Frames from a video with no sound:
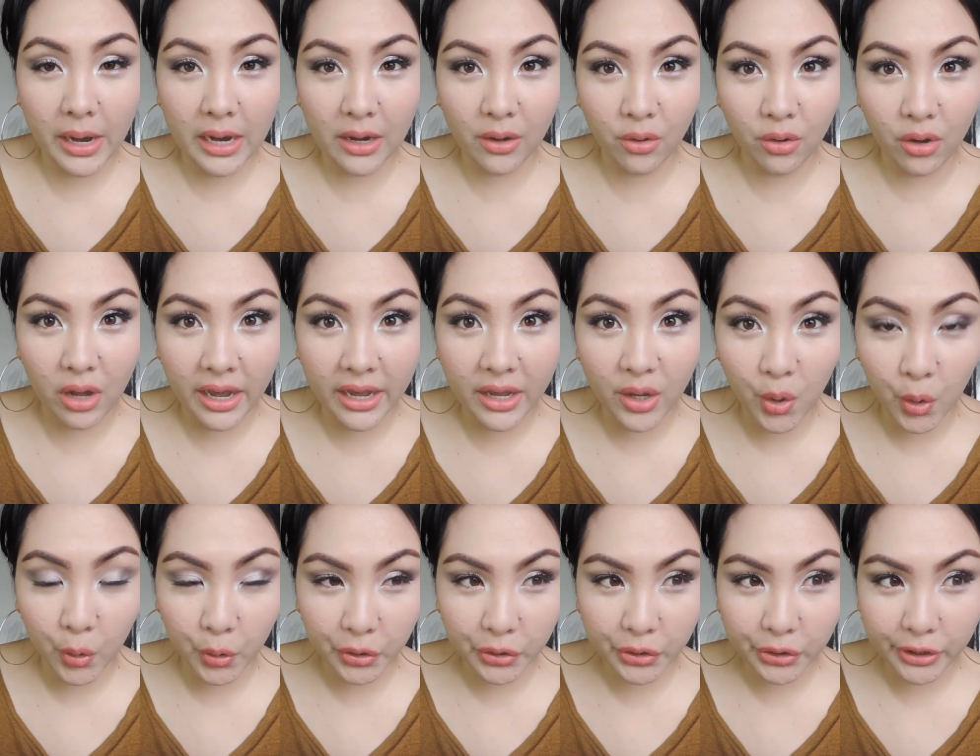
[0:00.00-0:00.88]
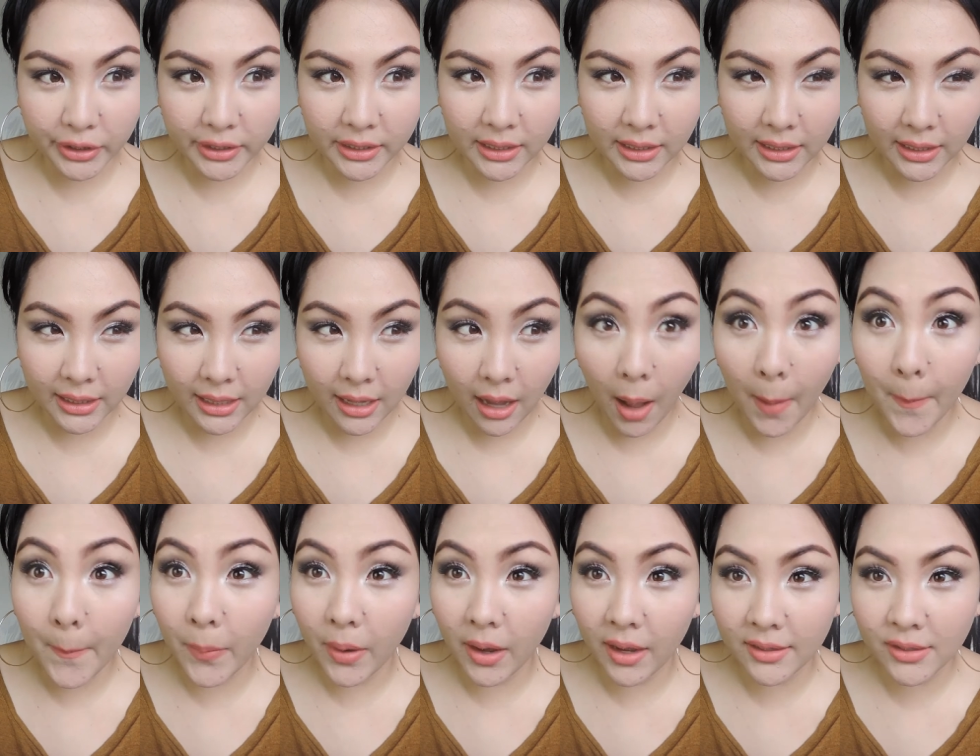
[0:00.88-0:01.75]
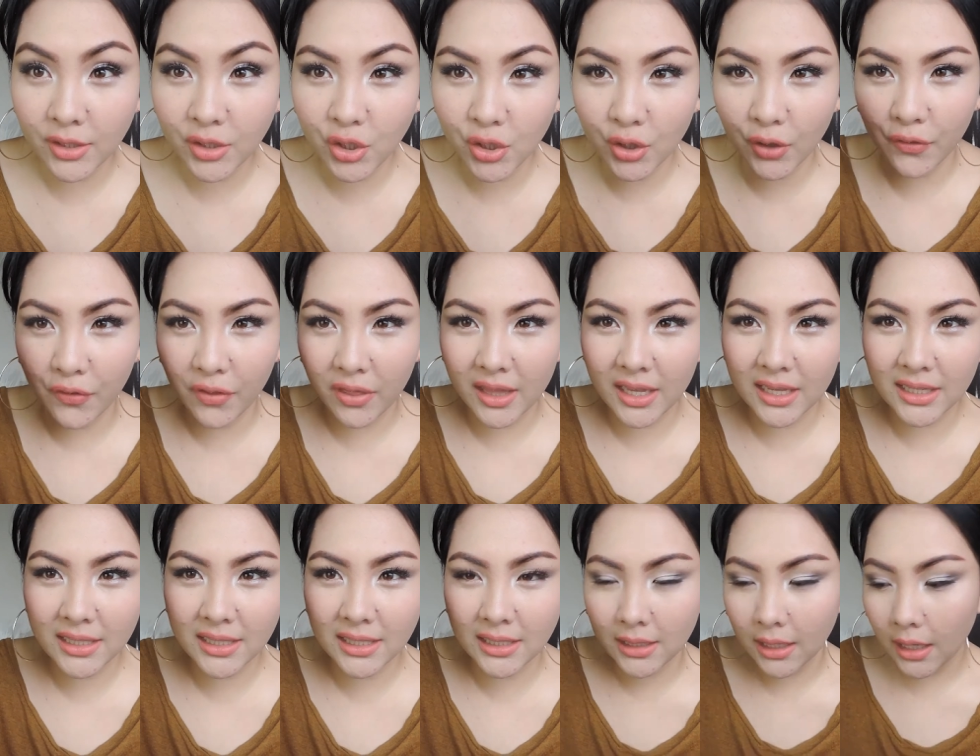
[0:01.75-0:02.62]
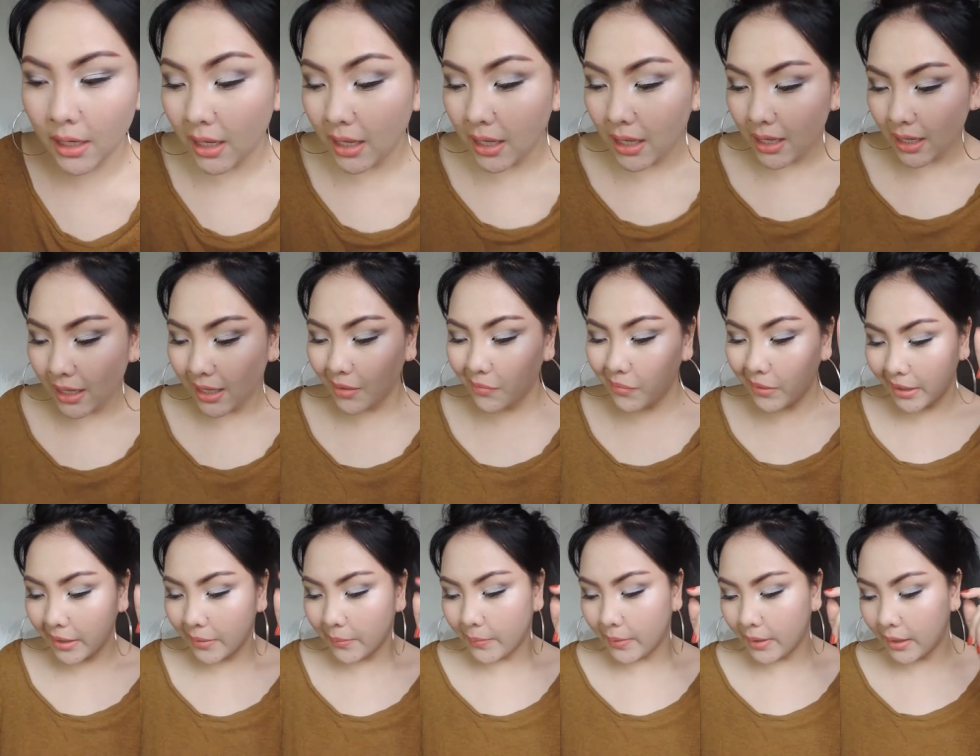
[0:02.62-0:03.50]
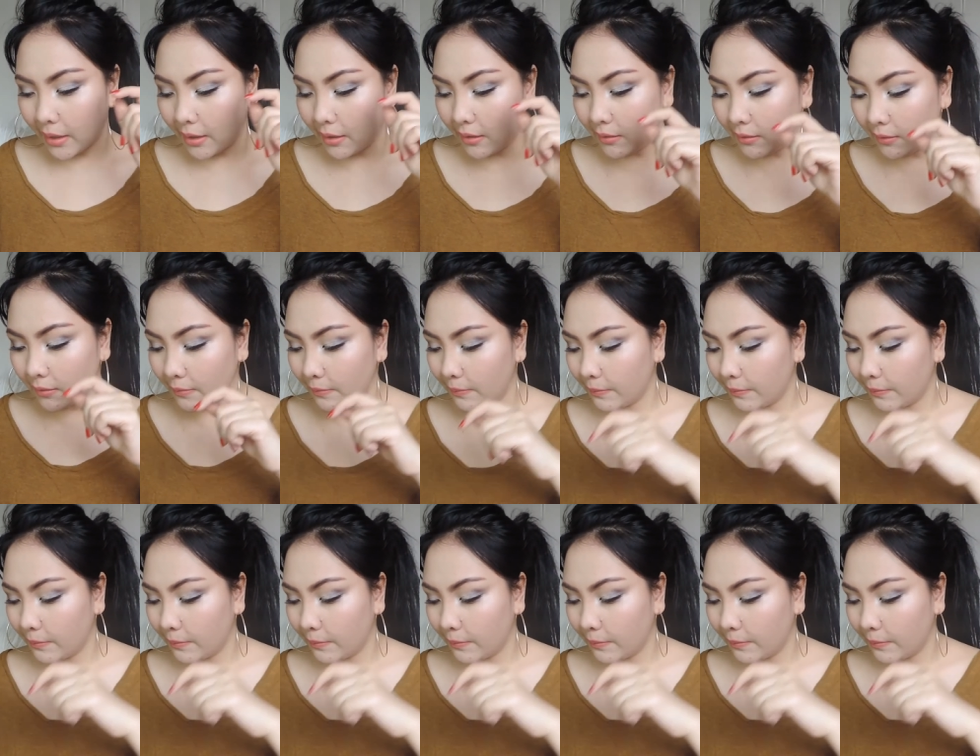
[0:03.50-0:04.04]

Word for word: pero I ordered a bunch of this. Iba-iba.